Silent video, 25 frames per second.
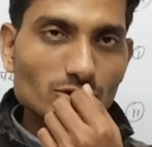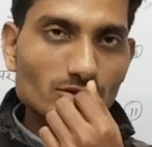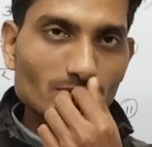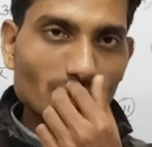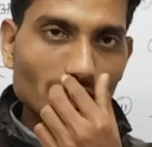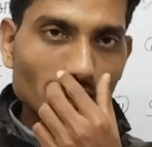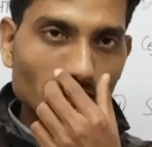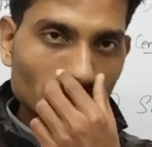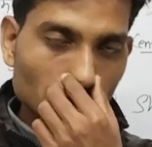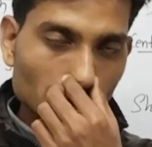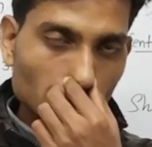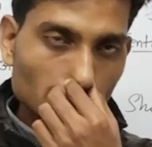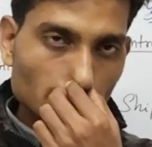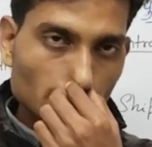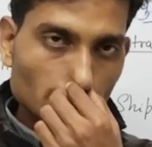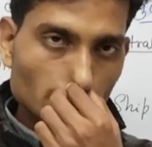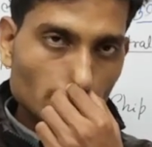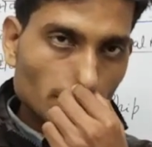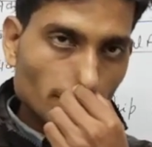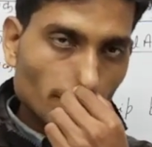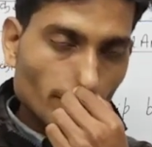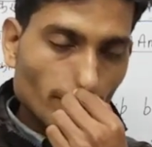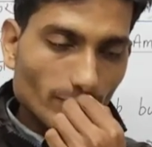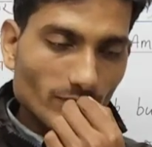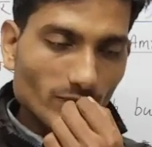से छुड़वाकर
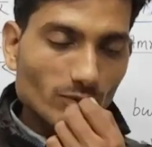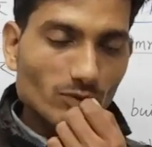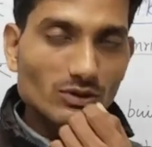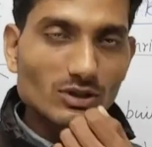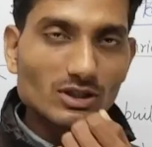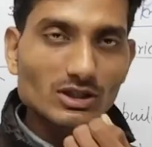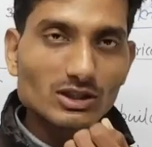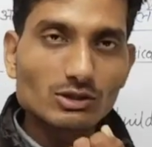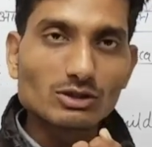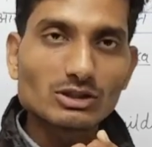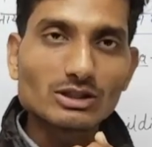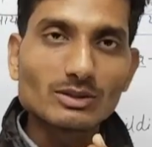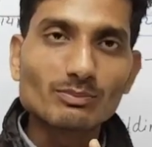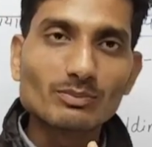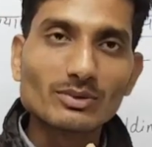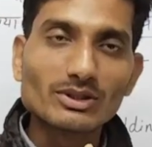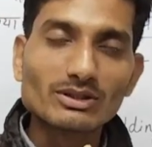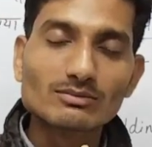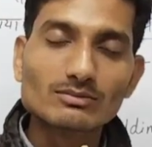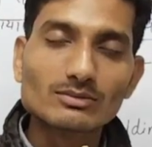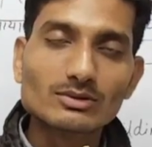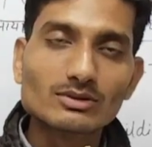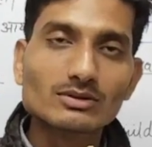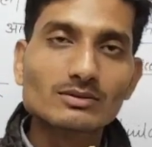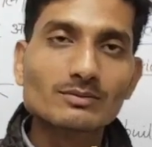उन्नीस सौ
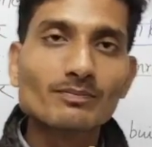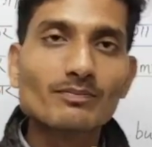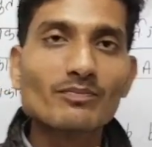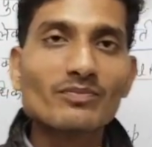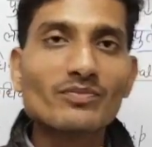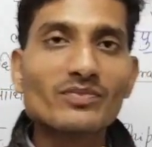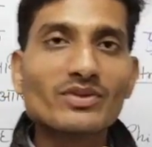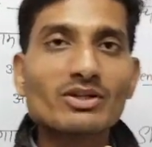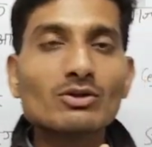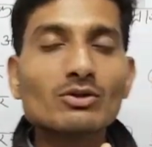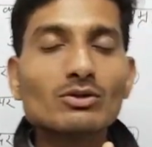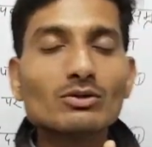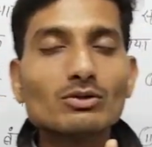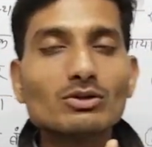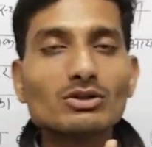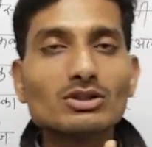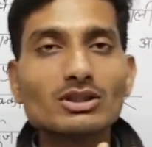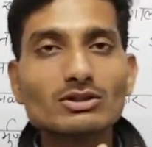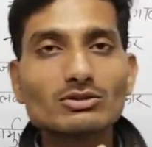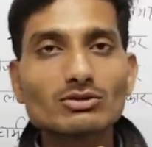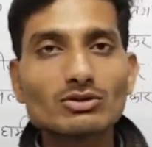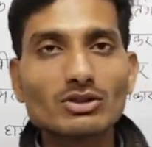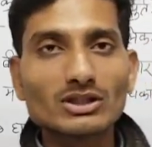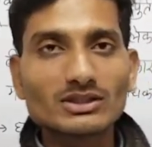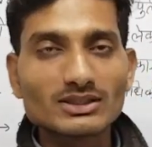छप्पन
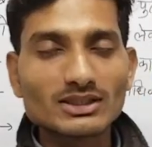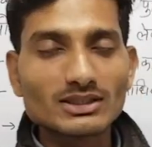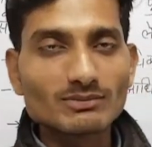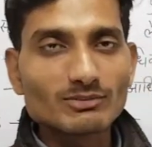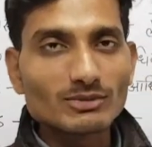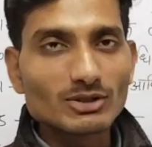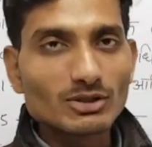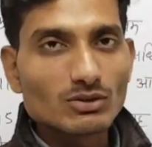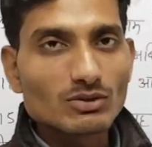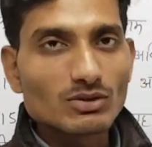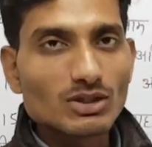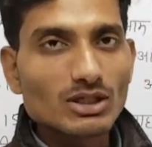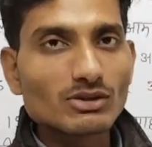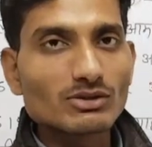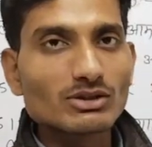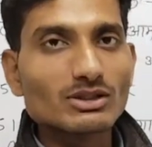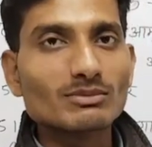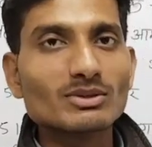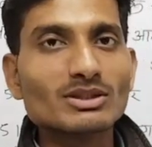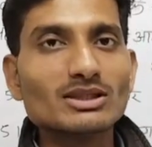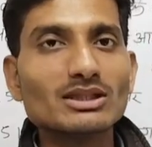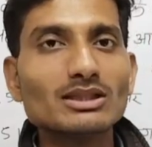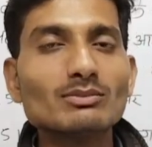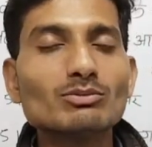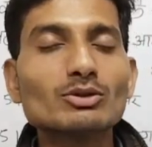उन्नीस में गोवा और
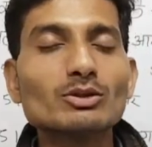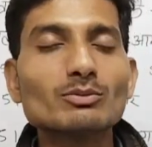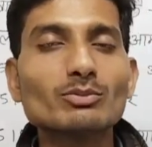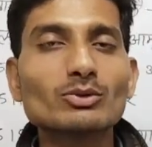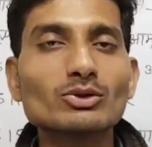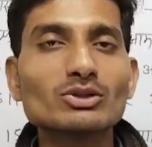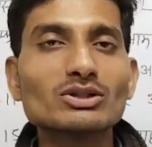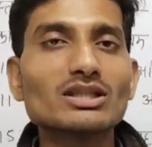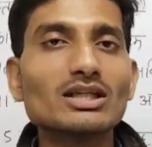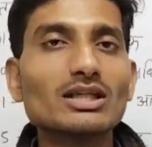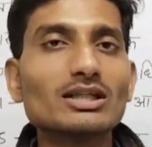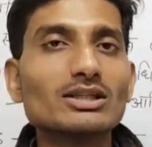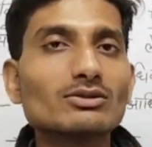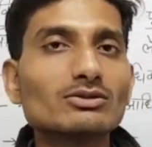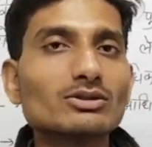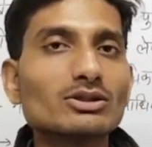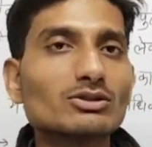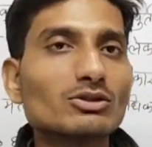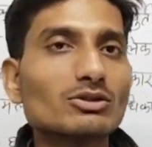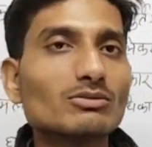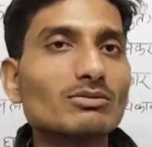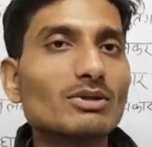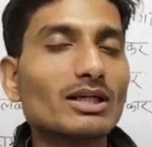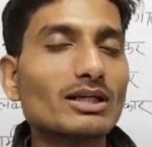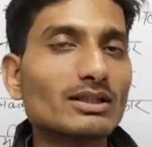दमनदीप को पुर्तगालियों
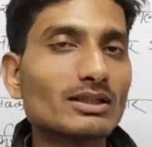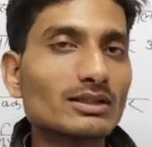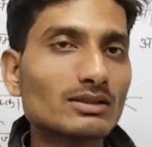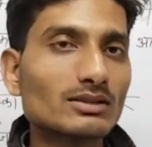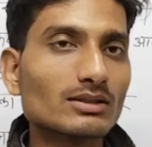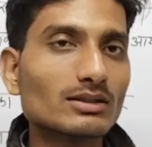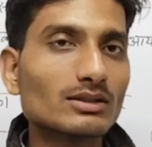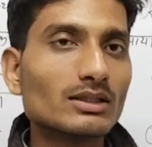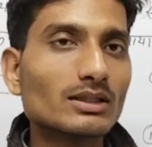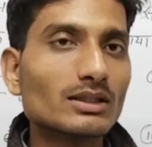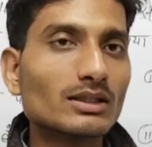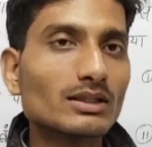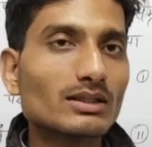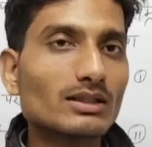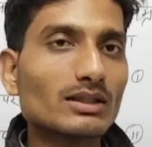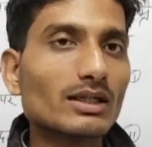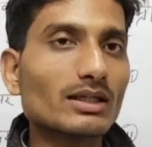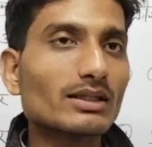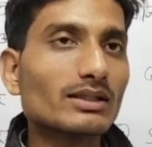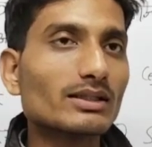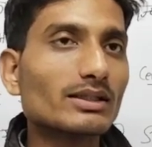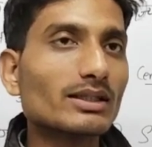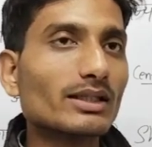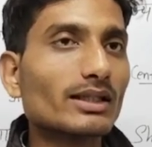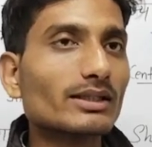से छुड़वाकर
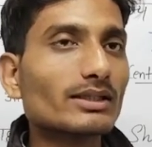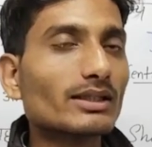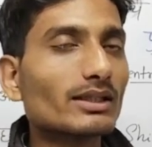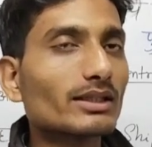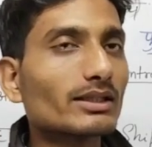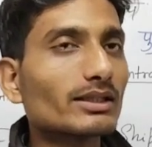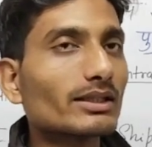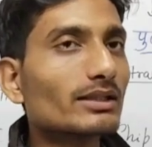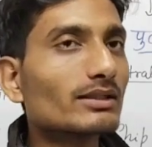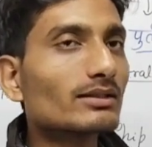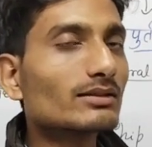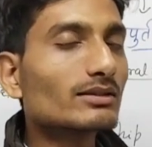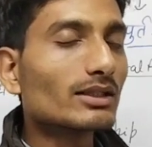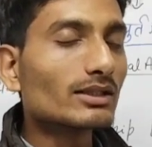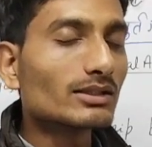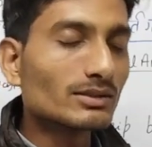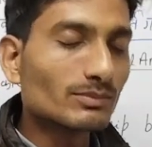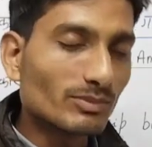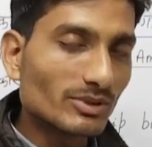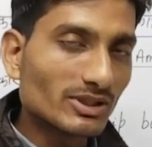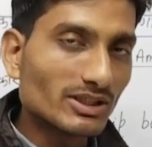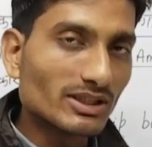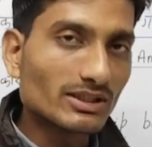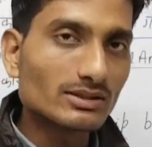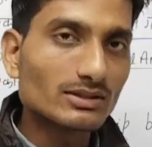क्या कर दिया जाता है केंद्र
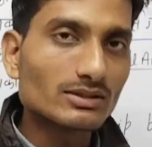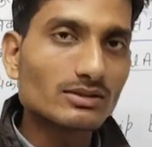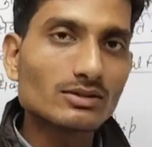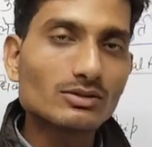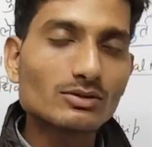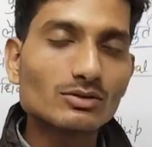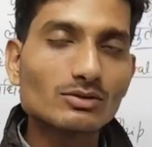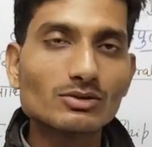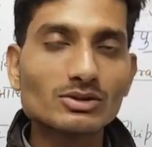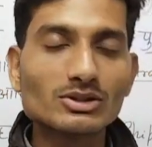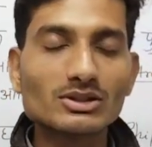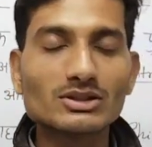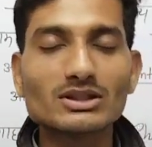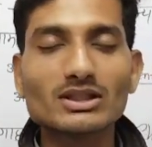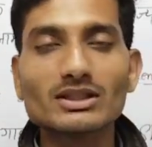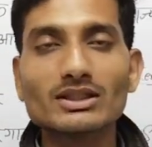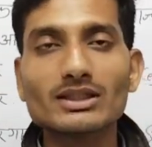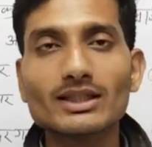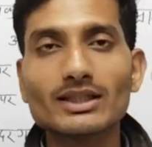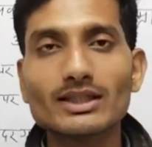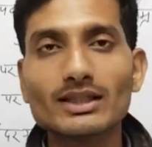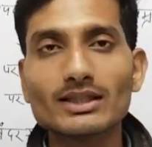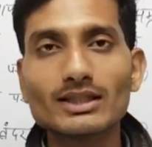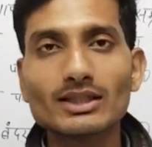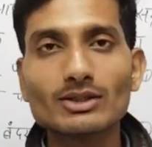शासित प्रदेश घोषित
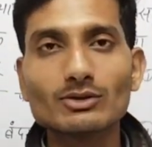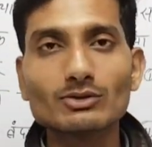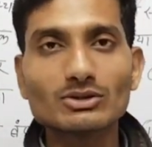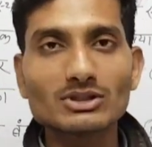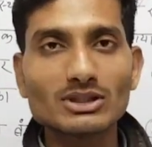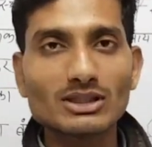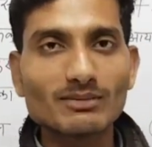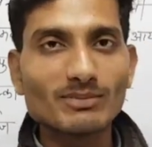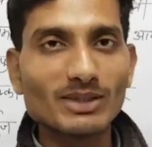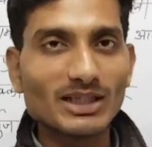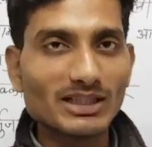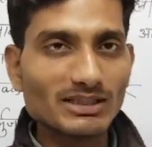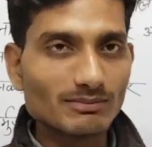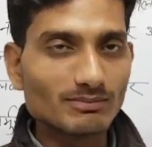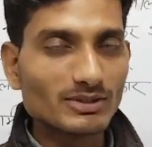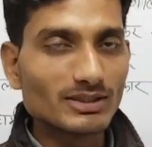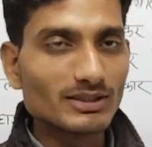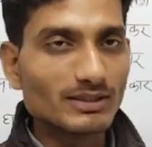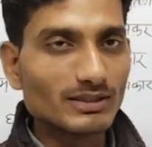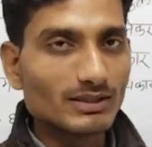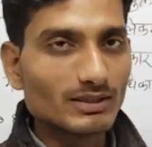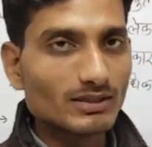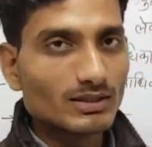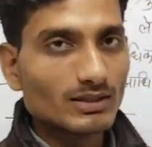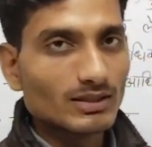कर दिया जाता है उसके बाद
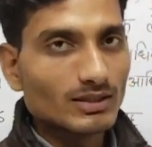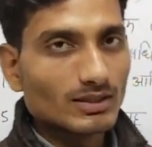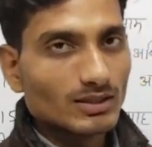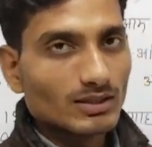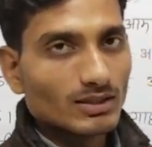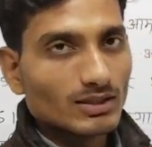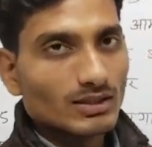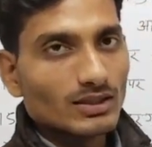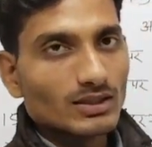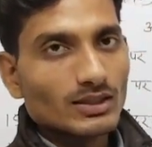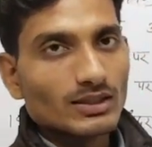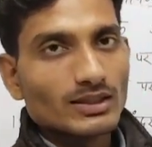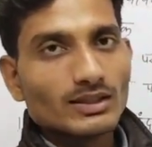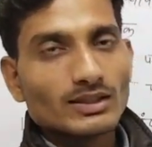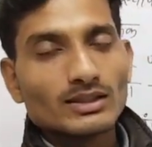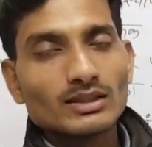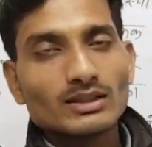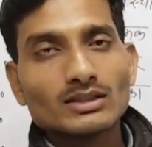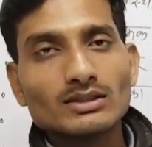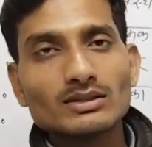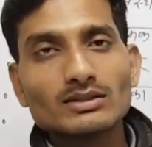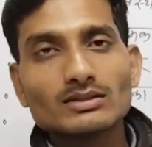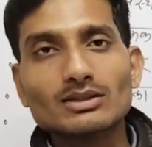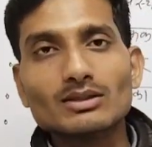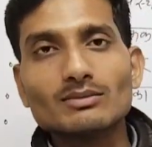में
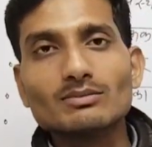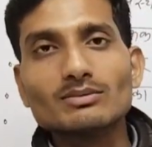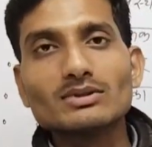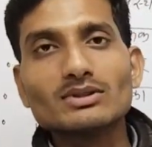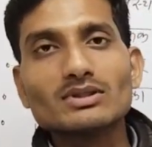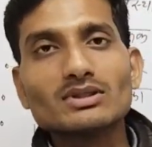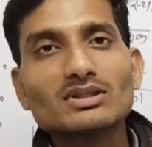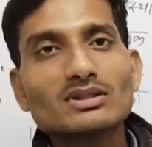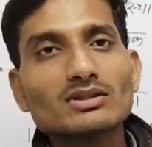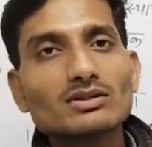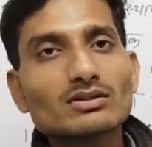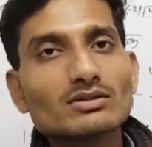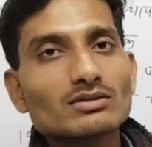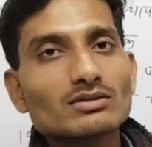जब